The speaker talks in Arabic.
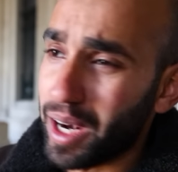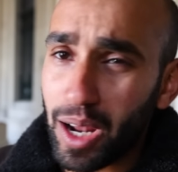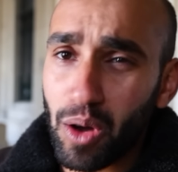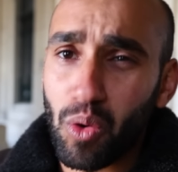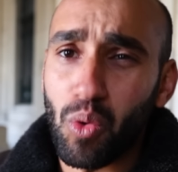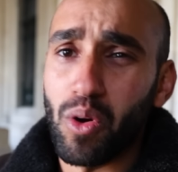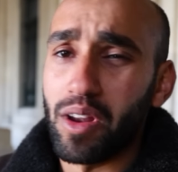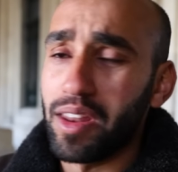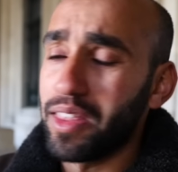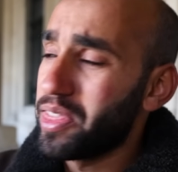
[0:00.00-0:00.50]

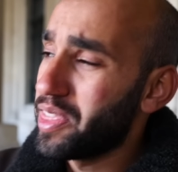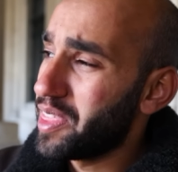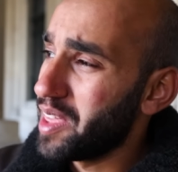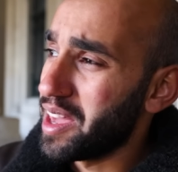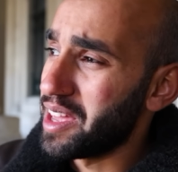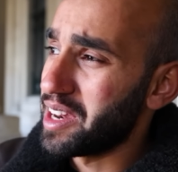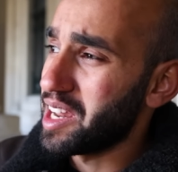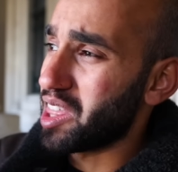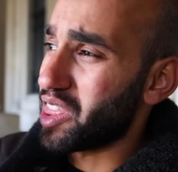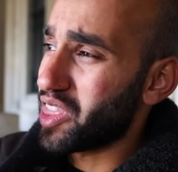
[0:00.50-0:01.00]
الاول
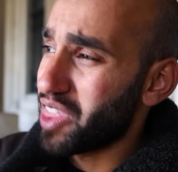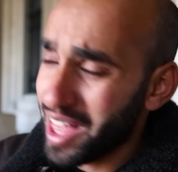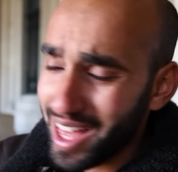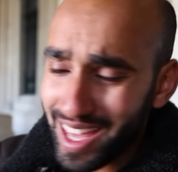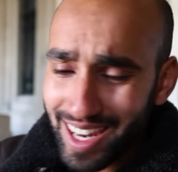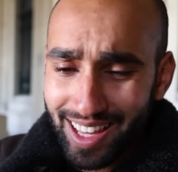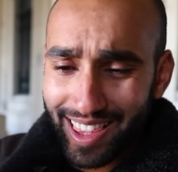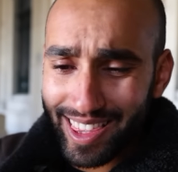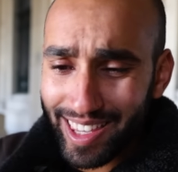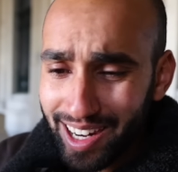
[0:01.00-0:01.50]
الثاني
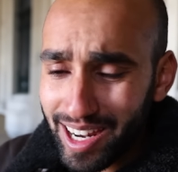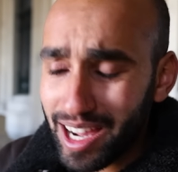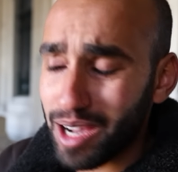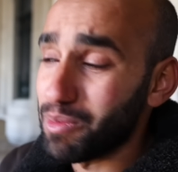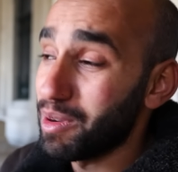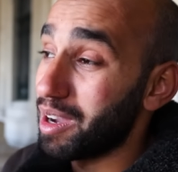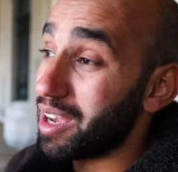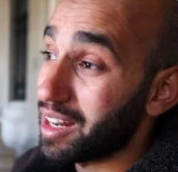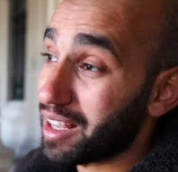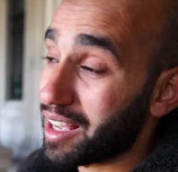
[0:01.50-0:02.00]
الثالث
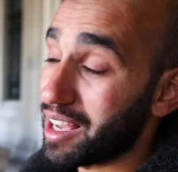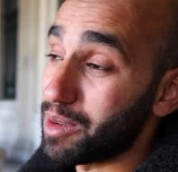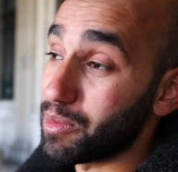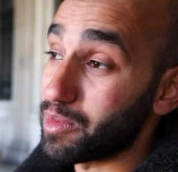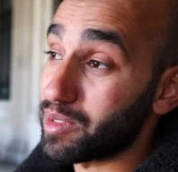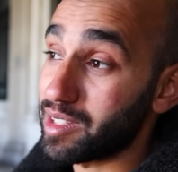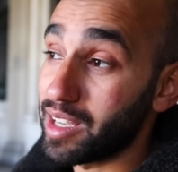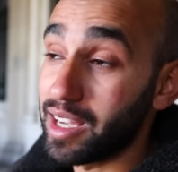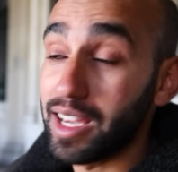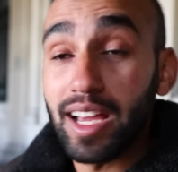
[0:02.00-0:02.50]
الرابع
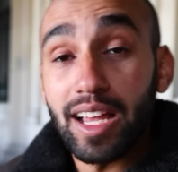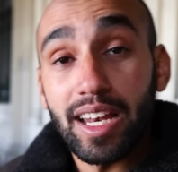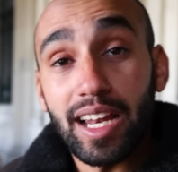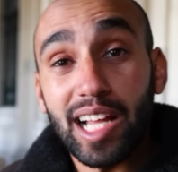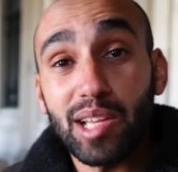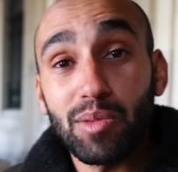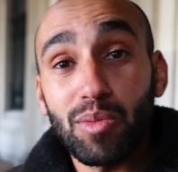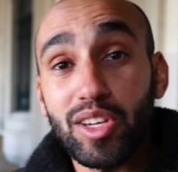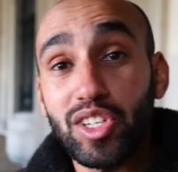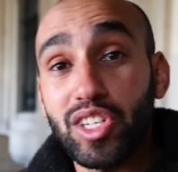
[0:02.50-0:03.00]
الخامس
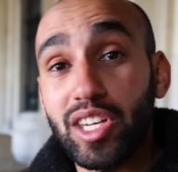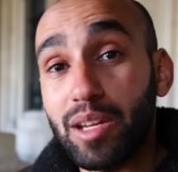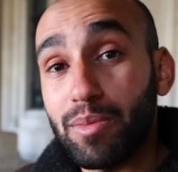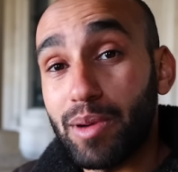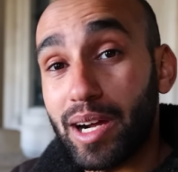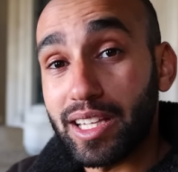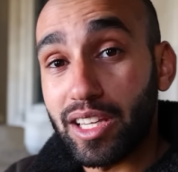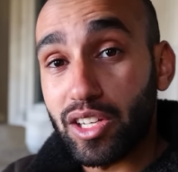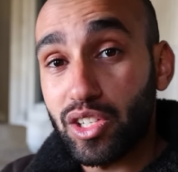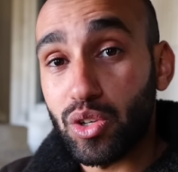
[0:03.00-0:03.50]
لعند ما يجيني
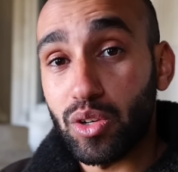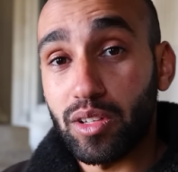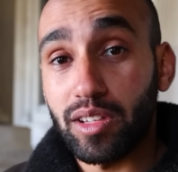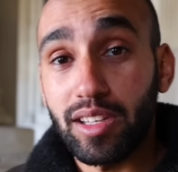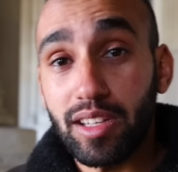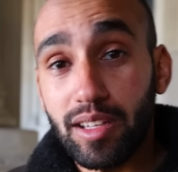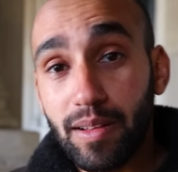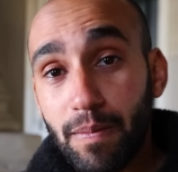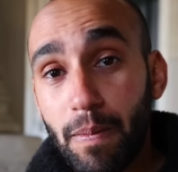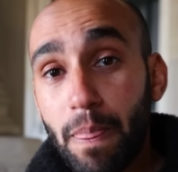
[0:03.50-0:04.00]
بعد
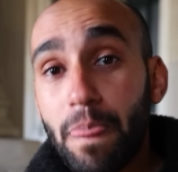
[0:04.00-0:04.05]
الشرطي